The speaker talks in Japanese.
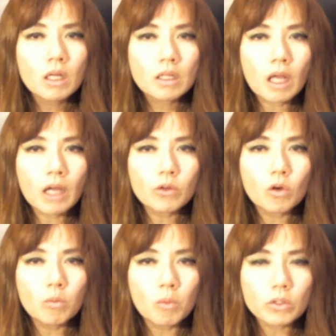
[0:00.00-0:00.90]
対
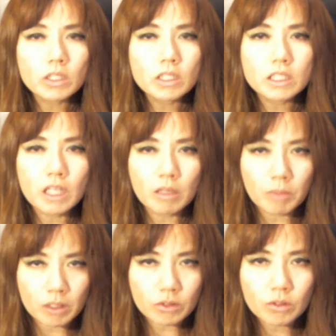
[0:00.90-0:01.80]
応もしてい
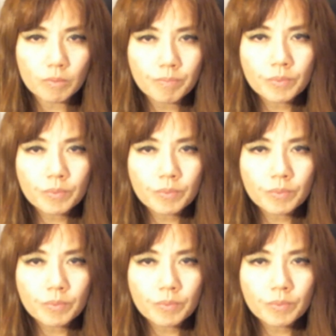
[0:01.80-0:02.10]
ます。